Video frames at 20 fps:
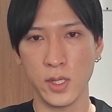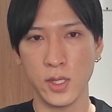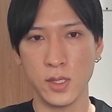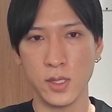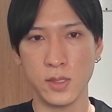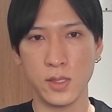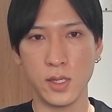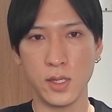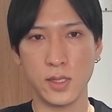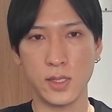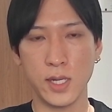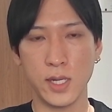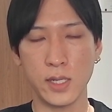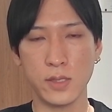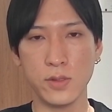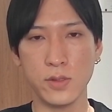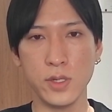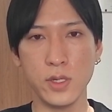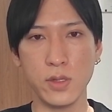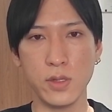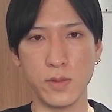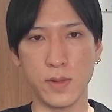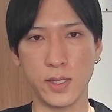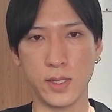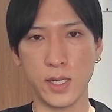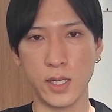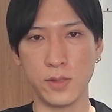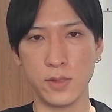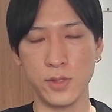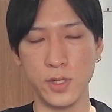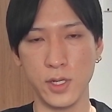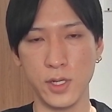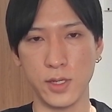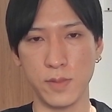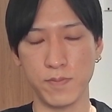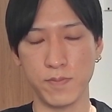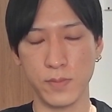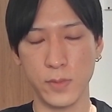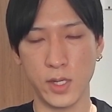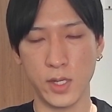で、逆イールドは逆に、
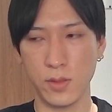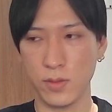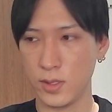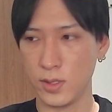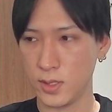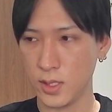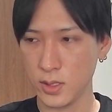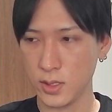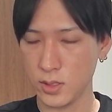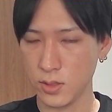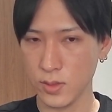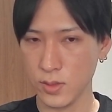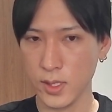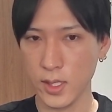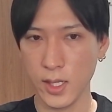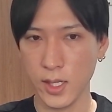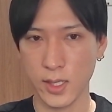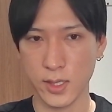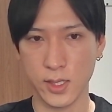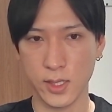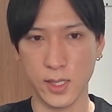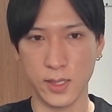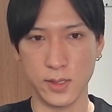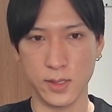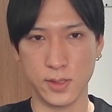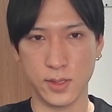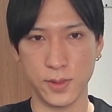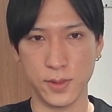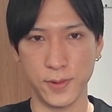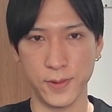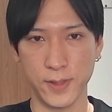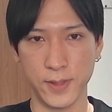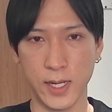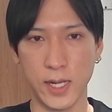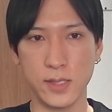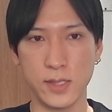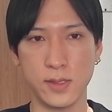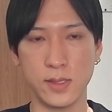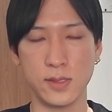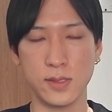あの、リセッション懸念が出たんですけど、改
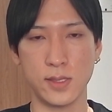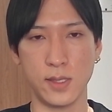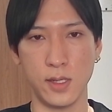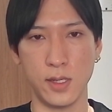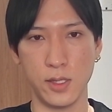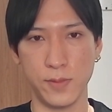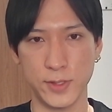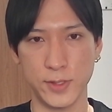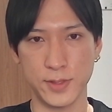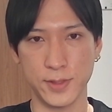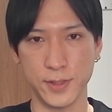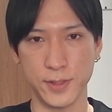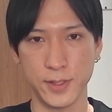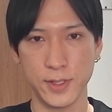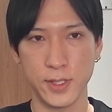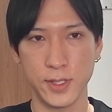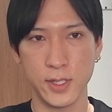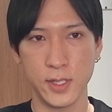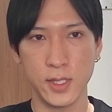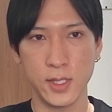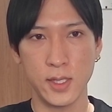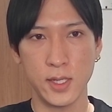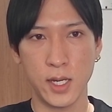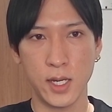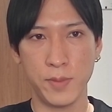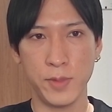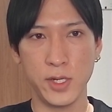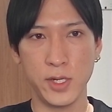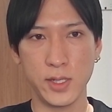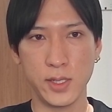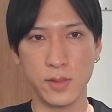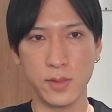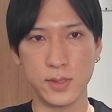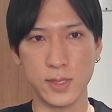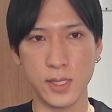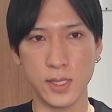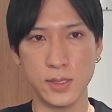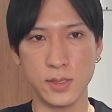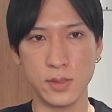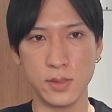善されてます。アメリカの
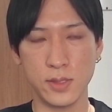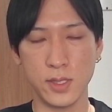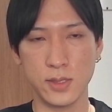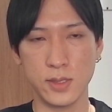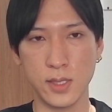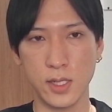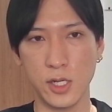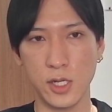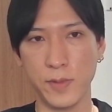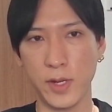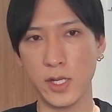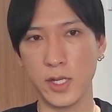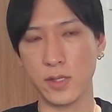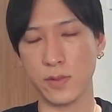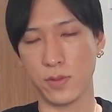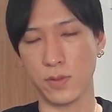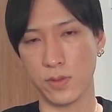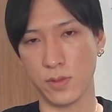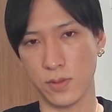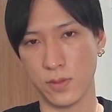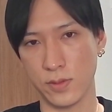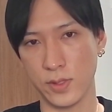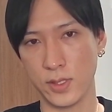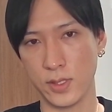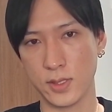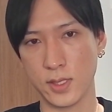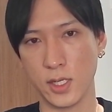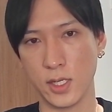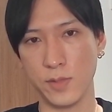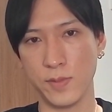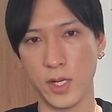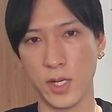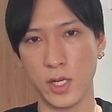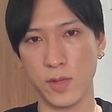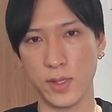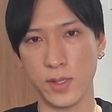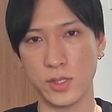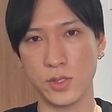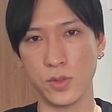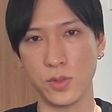30年債利回り引くことの5年債利回り
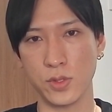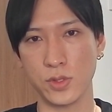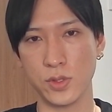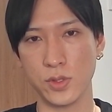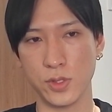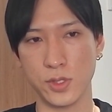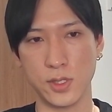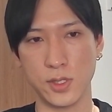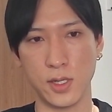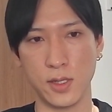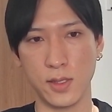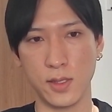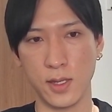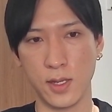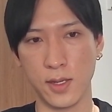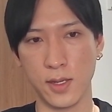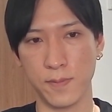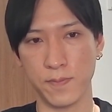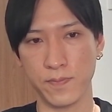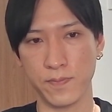は上昇していて、